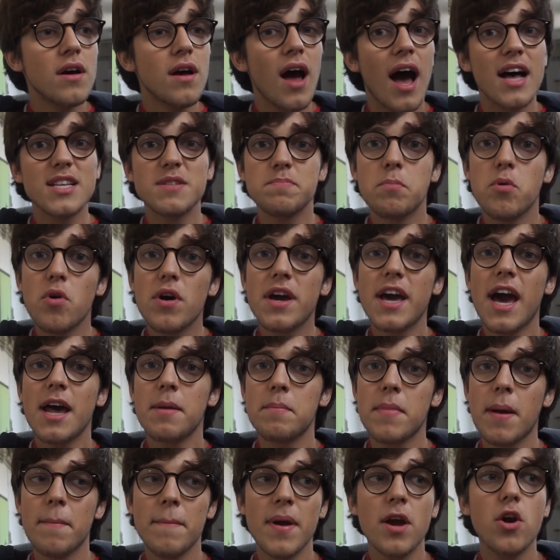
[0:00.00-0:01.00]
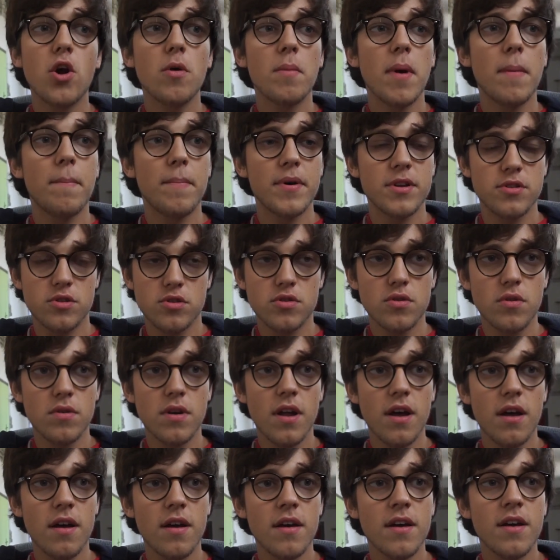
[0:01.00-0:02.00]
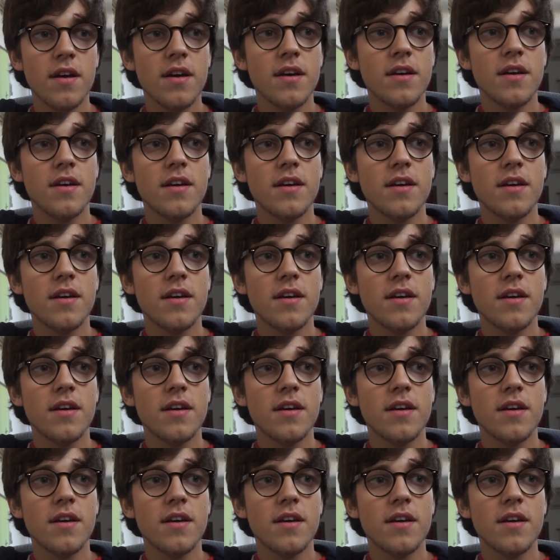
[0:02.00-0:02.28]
a sbloccarmi a me come persona